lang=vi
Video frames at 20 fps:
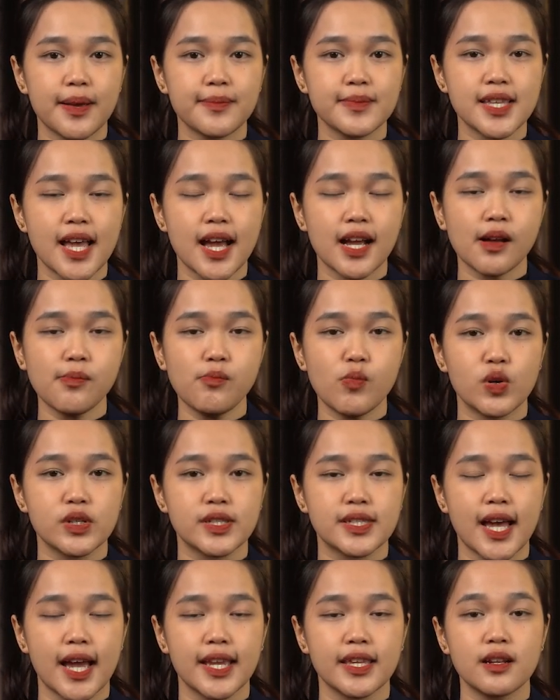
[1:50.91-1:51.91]
tham gia các mùa
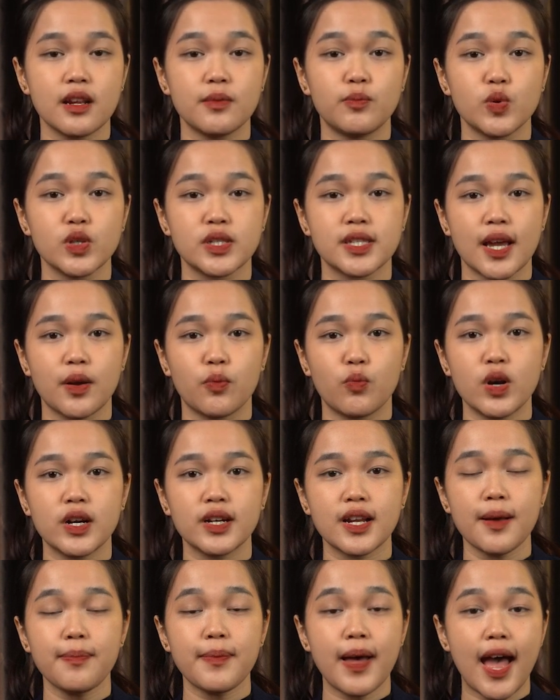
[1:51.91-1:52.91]
giải như là mùa giải
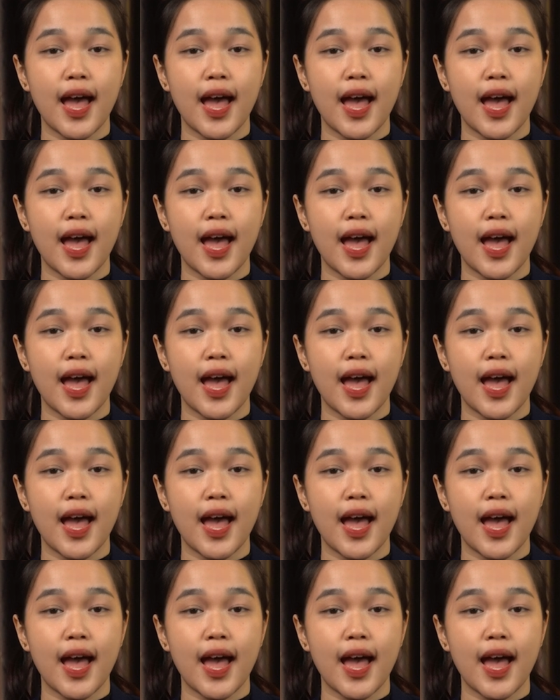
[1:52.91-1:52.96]
World Cup,